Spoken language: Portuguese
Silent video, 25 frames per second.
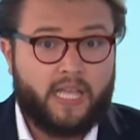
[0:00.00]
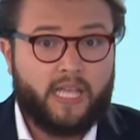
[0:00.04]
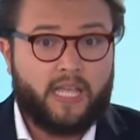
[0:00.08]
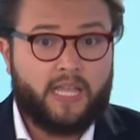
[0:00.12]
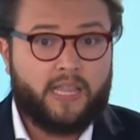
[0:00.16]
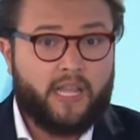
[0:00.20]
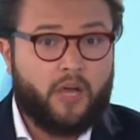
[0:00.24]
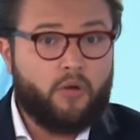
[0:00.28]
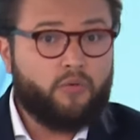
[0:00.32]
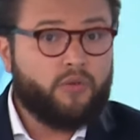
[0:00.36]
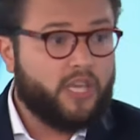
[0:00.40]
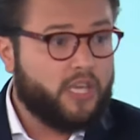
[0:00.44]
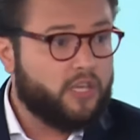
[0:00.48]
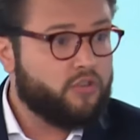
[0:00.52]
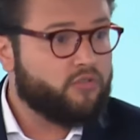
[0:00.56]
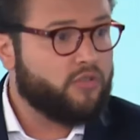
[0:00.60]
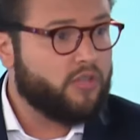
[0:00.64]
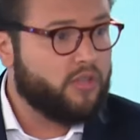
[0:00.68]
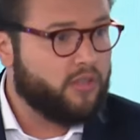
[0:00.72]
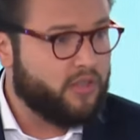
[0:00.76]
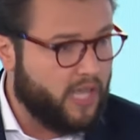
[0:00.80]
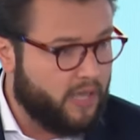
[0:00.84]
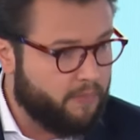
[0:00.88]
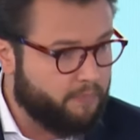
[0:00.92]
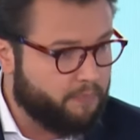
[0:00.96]
Não que isso
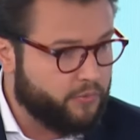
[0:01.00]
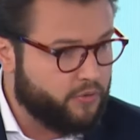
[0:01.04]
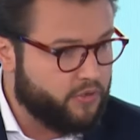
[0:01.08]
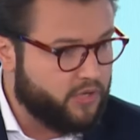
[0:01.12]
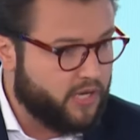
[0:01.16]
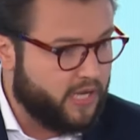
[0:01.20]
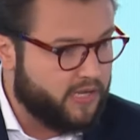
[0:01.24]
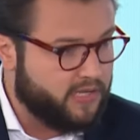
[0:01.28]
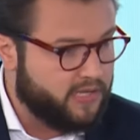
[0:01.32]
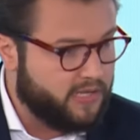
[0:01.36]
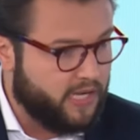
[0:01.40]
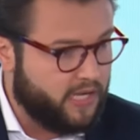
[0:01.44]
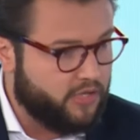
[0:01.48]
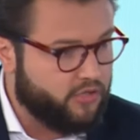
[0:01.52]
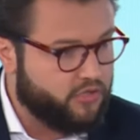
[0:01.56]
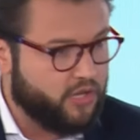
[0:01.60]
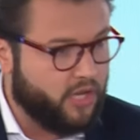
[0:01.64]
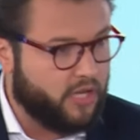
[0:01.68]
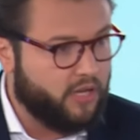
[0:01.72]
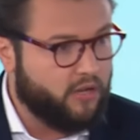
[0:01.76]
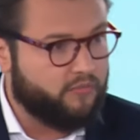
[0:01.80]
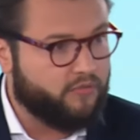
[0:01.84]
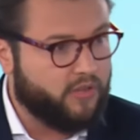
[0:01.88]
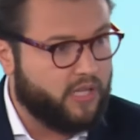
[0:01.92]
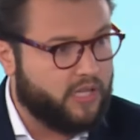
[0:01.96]
em tempos recentes já
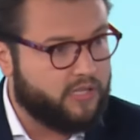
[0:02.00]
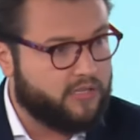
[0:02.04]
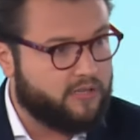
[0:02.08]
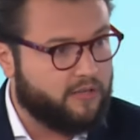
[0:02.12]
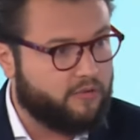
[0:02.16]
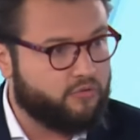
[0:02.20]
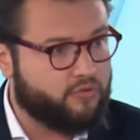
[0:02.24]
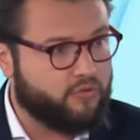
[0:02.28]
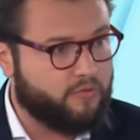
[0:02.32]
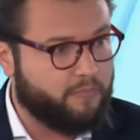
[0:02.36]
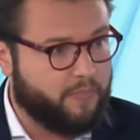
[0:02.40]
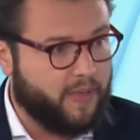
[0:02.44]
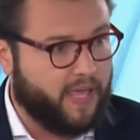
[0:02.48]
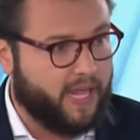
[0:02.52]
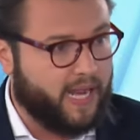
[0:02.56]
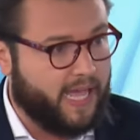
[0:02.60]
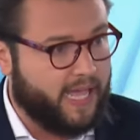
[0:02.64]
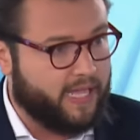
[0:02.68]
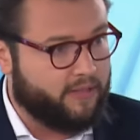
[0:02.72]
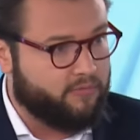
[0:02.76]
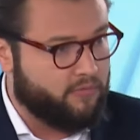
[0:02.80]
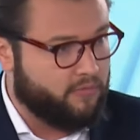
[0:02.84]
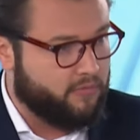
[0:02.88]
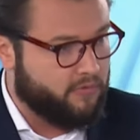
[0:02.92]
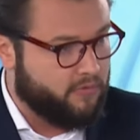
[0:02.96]
não tenha sido
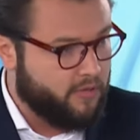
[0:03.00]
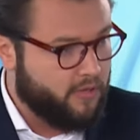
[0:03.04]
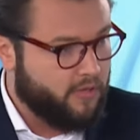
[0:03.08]
superado